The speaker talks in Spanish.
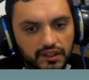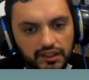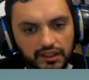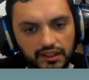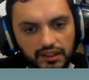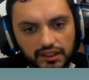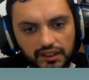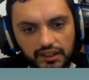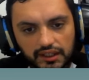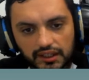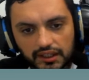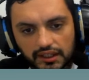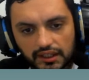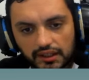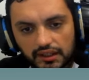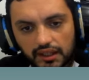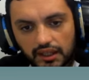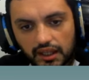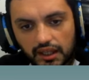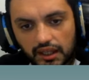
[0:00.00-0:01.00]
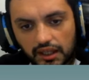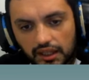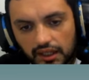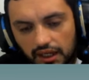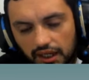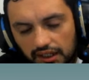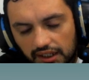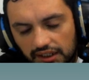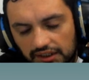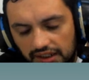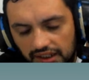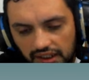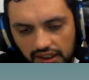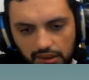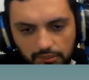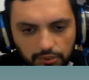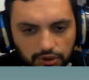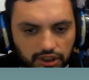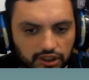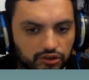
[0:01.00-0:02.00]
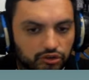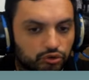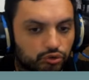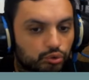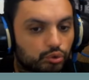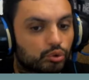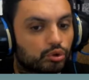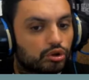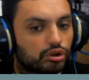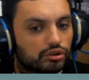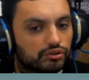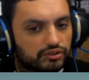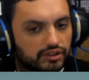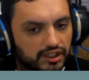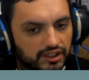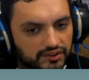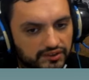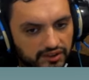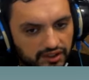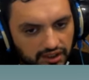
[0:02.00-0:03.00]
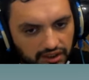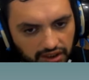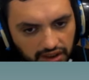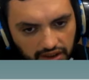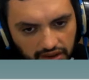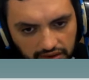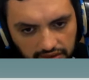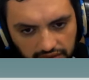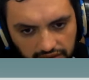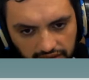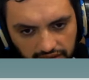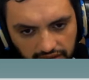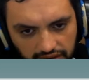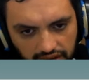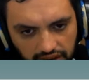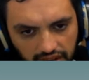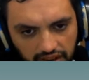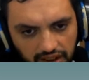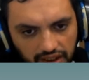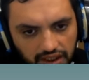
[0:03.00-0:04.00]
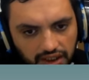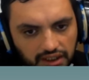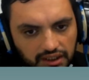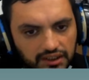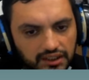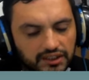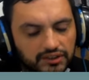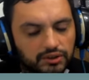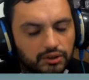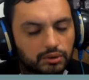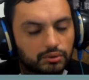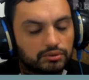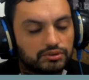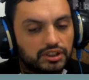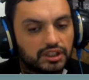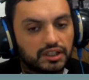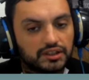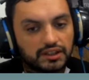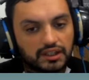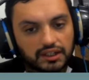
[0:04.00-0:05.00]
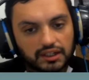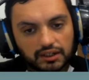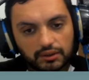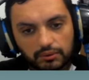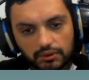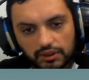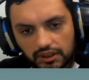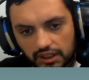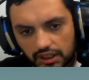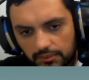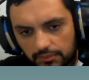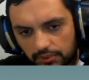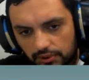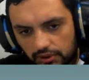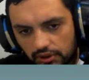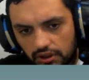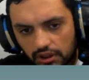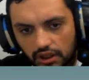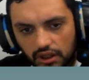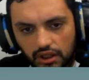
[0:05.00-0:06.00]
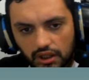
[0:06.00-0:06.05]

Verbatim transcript: Eh, acá tiene que poner su contraseña. ¿sí? En el caso de que ustedes tengan un equipo